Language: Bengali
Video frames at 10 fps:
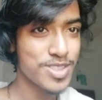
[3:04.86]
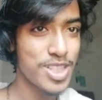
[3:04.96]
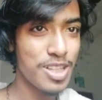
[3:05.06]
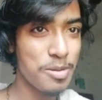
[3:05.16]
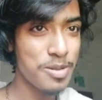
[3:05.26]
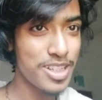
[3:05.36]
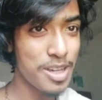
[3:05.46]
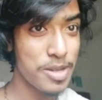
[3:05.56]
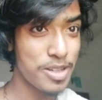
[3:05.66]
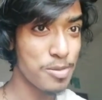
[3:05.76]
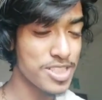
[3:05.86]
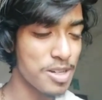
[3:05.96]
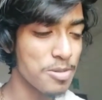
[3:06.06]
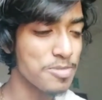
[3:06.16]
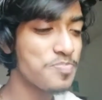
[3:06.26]
চিন্তা ভাবনা থেকে আমি একটু বেশি
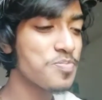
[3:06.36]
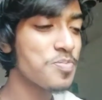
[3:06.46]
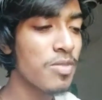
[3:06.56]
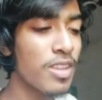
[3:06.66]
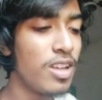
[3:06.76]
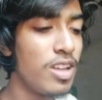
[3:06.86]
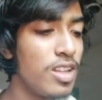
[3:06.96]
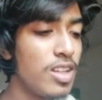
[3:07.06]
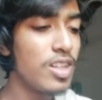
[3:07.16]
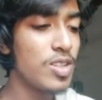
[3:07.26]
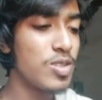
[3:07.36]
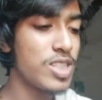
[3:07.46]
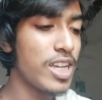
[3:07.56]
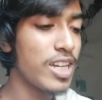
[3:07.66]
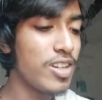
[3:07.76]
খাবো তো
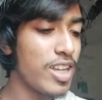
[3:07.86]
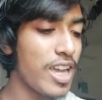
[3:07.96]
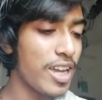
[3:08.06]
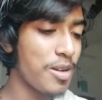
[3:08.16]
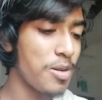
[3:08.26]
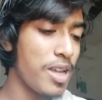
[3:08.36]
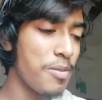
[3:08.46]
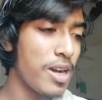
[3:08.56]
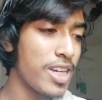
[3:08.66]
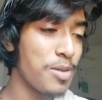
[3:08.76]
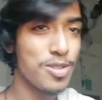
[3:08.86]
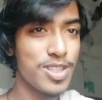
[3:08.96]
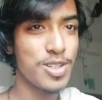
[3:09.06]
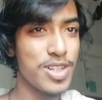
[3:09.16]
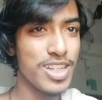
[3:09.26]
সেই কারণে একেবারে বাটি
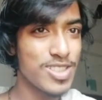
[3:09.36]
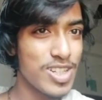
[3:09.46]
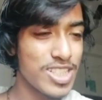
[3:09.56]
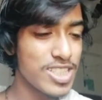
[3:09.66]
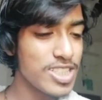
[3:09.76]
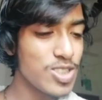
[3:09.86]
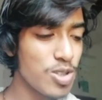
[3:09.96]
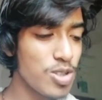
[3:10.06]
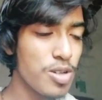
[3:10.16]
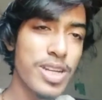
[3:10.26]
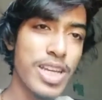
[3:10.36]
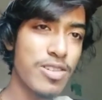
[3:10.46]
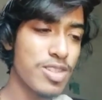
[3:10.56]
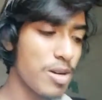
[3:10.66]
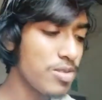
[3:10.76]
ভর্তি করে নিয়ে চলে এসেছি যতটা বাড়ি
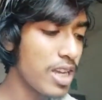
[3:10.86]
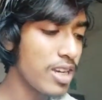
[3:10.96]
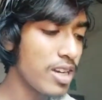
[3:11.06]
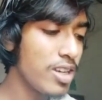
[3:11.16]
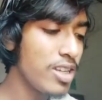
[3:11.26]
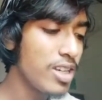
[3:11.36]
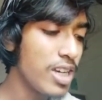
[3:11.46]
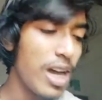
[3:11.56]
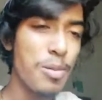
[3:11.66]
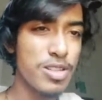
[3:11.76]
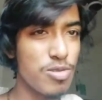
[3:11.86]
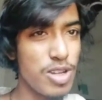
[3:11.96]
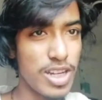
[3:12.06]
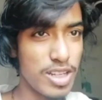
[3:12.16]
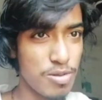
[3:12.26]
এখন খাবো তার না হলে আবার তুলে
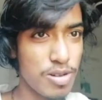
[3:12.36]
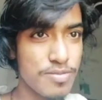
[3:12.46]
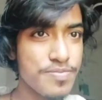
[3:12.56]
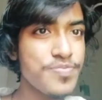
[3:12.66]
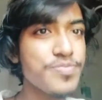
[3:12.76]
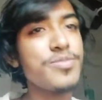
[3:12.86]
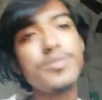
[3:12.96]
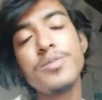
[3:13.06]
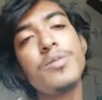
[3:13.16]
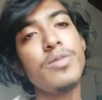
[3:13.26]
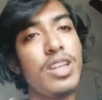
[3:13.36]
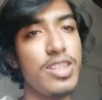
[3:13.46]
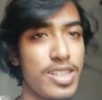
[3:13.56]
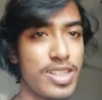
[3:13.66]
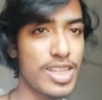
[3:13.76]
রেখে দেবো
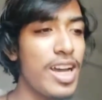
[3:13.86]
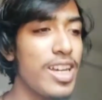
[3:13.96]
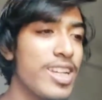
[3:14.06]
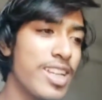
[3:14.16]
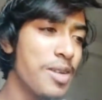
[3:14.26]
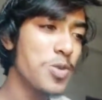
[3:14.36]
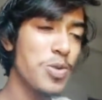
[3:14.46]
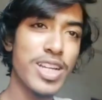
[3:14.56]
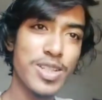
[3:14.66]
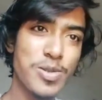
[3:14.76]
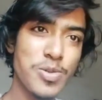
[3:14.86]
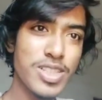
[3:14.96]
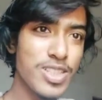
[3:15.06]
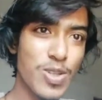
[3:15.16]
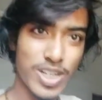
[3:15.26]
এটা এটা আমি তুলে রেখে দেবো
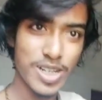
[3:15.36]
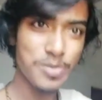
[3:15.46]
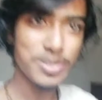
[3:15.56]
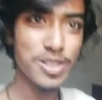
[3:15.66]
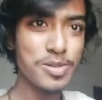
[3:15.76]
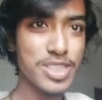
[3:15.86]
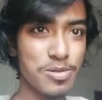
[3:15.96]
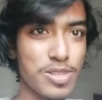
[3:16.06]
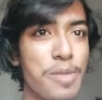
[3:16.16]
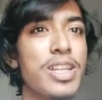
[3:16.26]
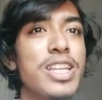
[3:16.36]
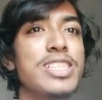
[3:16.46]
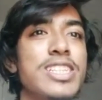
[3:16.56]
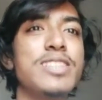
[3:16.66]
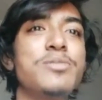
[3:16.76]
বলতে তরকারির ভিতরে মিশাবো না আমি
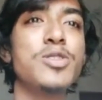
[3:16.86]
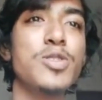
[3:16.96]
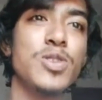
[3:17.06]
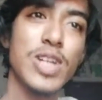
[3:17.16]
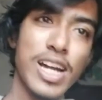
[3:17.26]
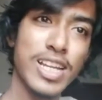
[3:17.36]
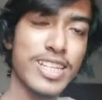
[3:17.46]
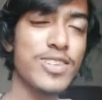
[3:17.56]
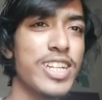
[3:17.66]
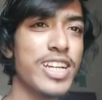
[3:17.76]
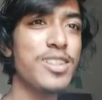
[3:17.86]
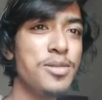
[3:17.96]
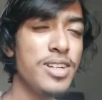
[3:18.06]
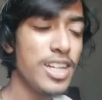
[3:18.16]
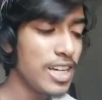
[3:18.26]
নিজের মতন করে আলাদা করে রেখে দেবো